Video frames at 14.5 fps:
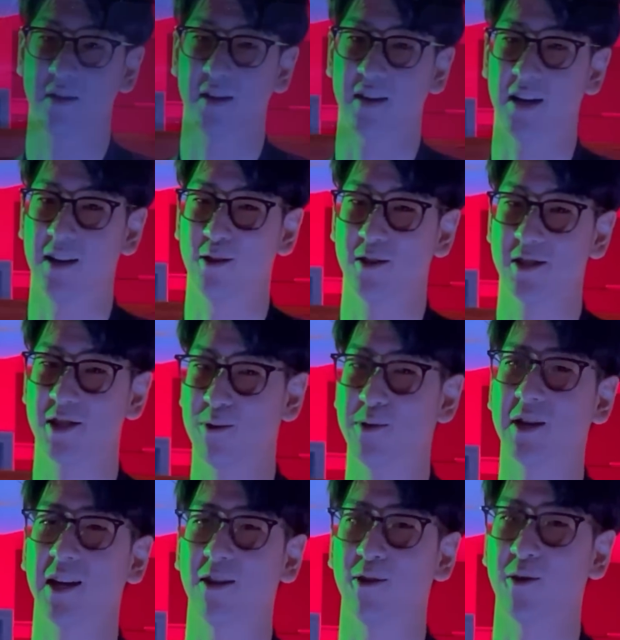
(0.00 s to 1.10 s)
なんか事故物
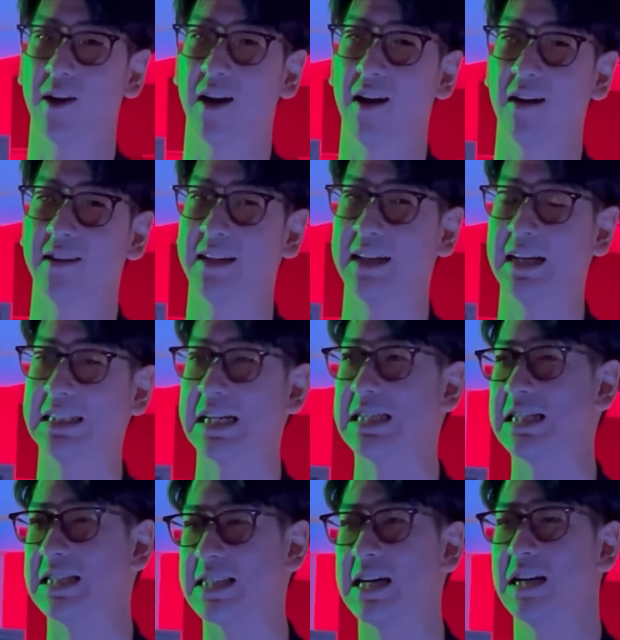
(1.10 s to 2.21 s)
件というか値段家
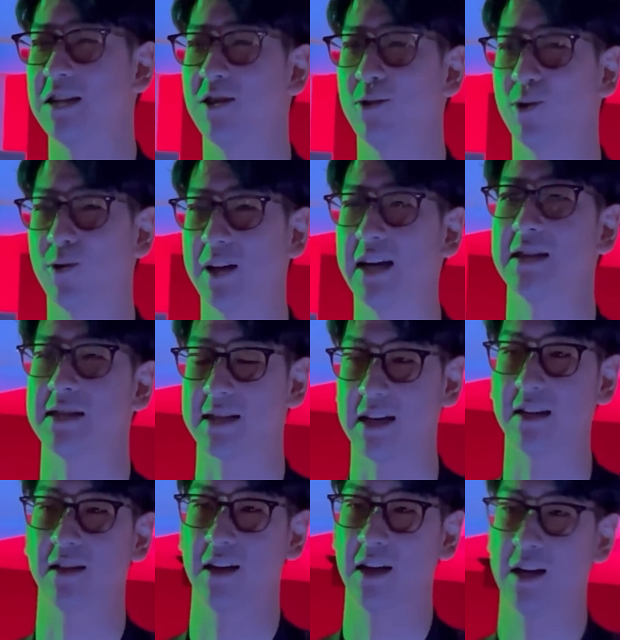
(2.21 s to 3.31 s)
賃下がってるとこないです
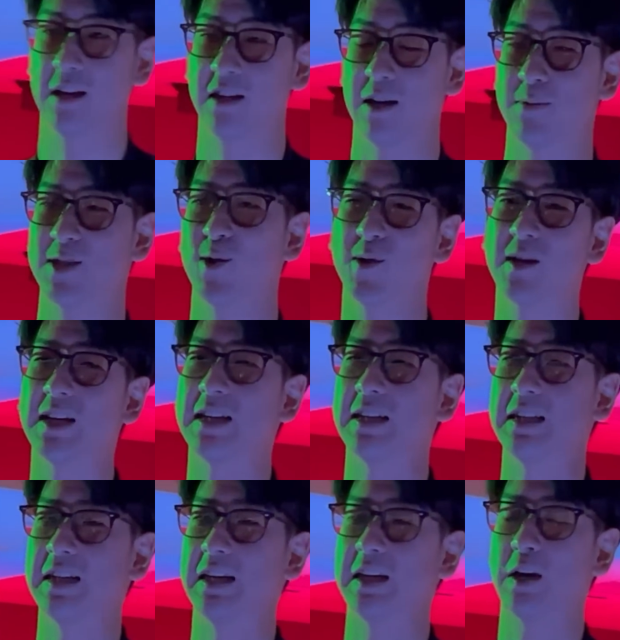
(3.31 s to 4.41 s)
か。やっぱそういう
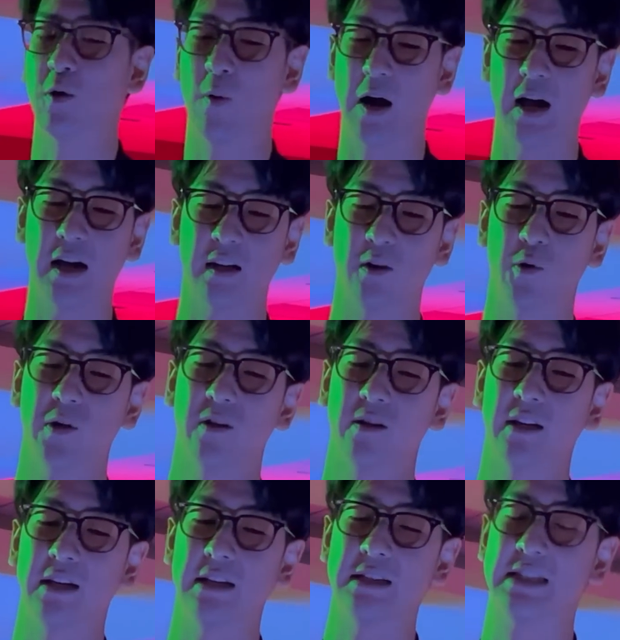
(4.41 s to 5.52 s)
方って結構若い方多いの
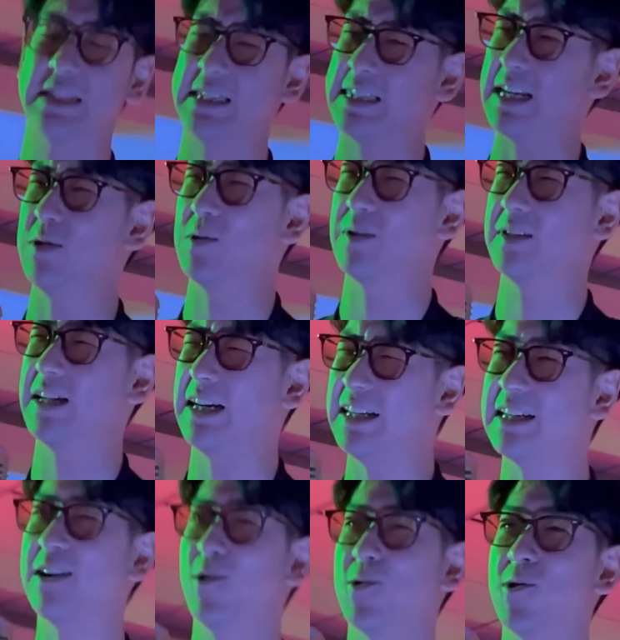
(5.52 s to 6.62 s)
で、実際何
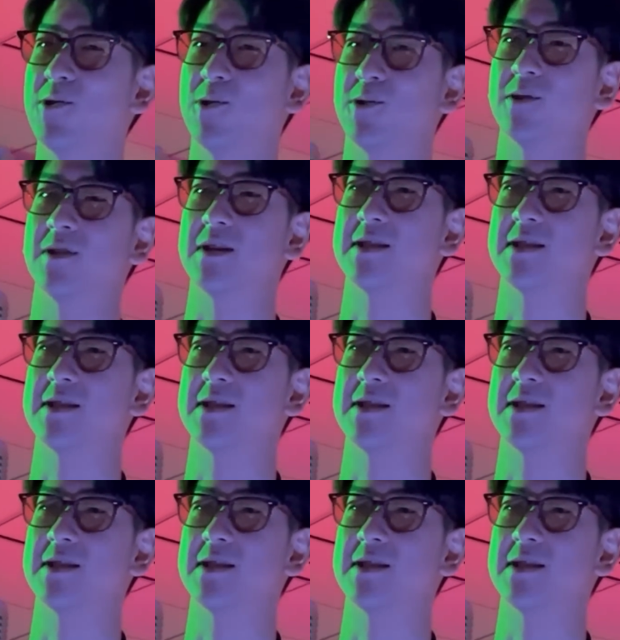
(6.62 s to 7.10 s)
か起こることって